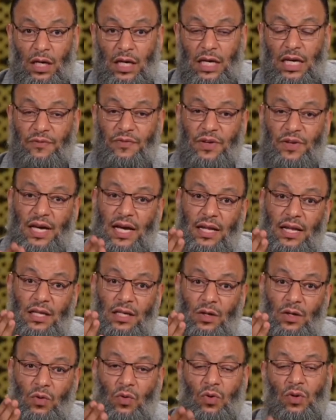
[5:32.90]
هي في
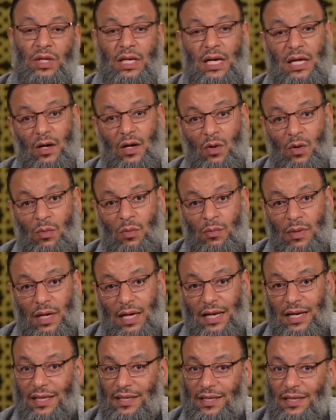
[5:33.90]
علي قلنا لهم
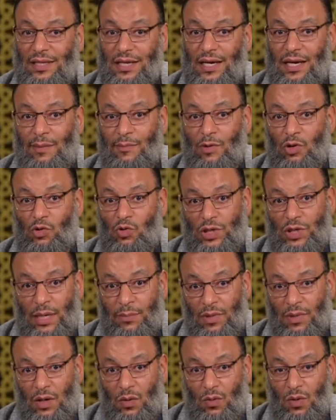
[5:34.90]
الذين آمنوا
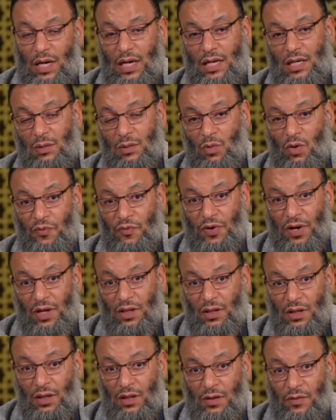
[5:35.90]
جمع وعلي
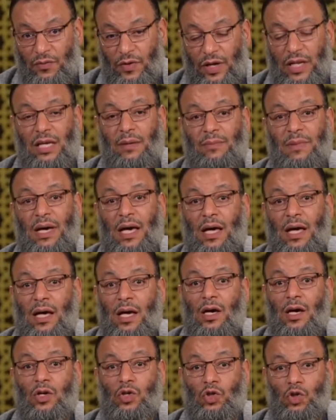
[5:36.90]
مفرد فلما
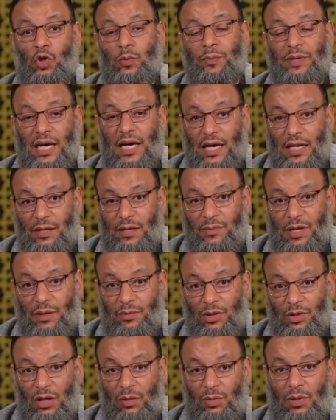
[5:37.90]
جمع علي بن
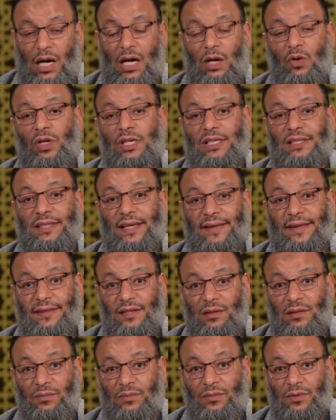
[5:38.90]
أبي طالب قالوا
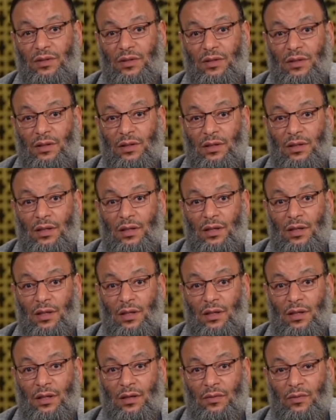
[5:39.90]
للتعظيم
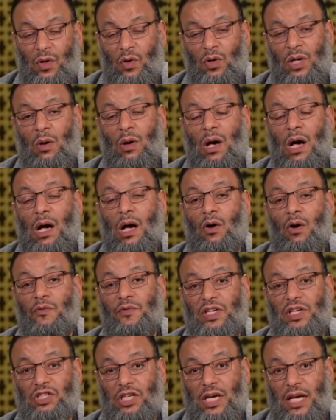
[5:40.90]
هنا وقعوا
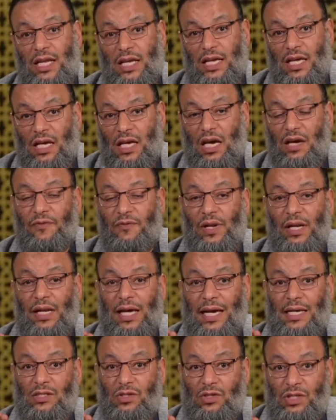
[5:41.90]
في إشكالية كيف
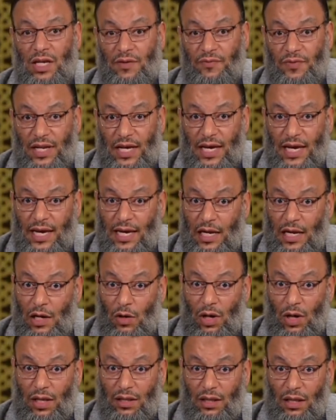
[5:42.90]
الله عز وجل في الآية لا
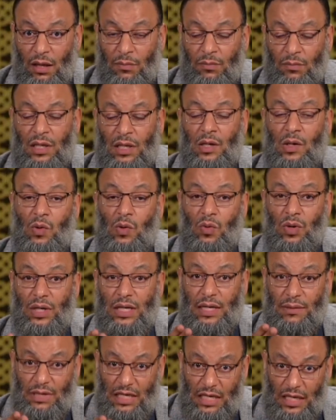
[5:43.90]
يعظم
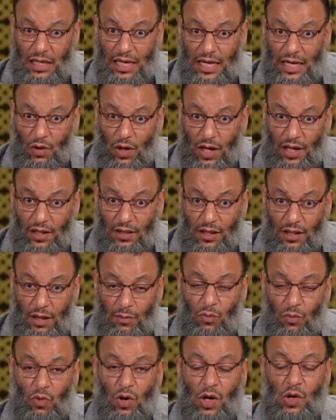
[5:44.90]
والنبي لا
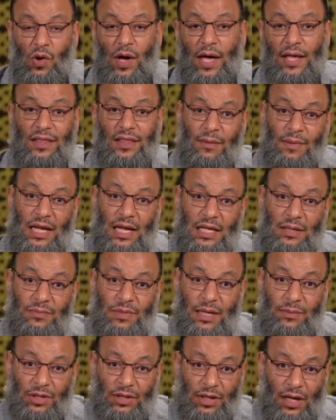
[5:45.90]
يعظم ويعظم علي
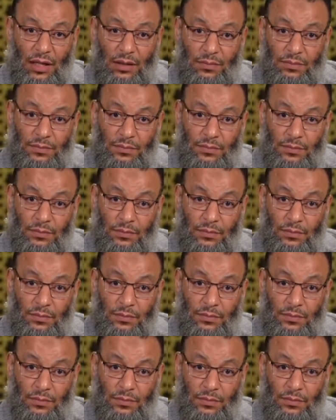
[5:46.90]
بن أبي طالب